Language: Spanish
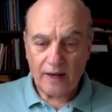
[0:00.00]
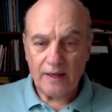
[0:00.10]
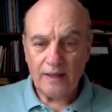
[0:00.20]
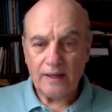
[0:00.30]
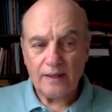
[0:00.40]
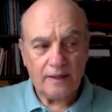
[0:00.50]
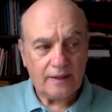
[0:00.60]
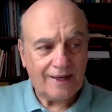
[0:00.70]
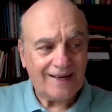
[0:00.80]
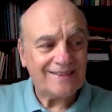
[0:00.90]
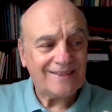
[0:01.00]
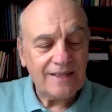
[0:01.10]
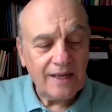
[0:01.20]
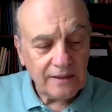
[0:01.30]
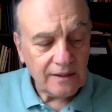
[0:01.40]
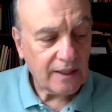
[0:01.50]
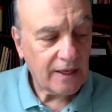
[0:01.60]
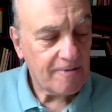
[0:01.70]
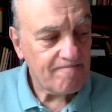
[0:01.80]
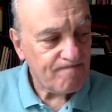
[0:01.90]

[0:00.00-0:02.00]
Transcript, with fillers: eh, creciente